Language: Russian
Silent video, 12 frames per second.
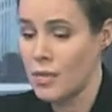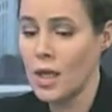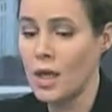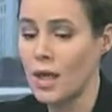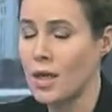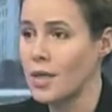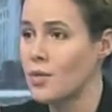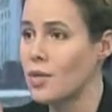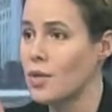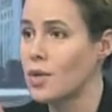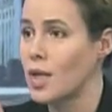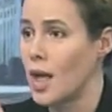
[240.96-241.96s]
как они
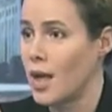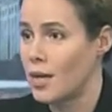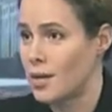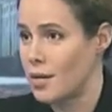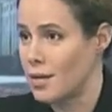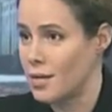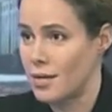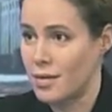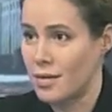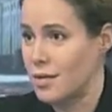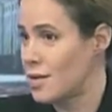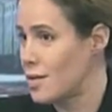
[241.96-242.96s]
будут
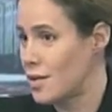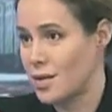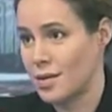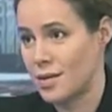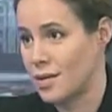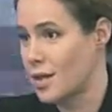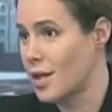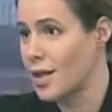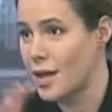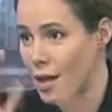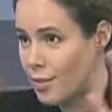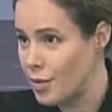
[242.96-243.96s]
э,
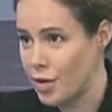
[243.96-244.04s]
криками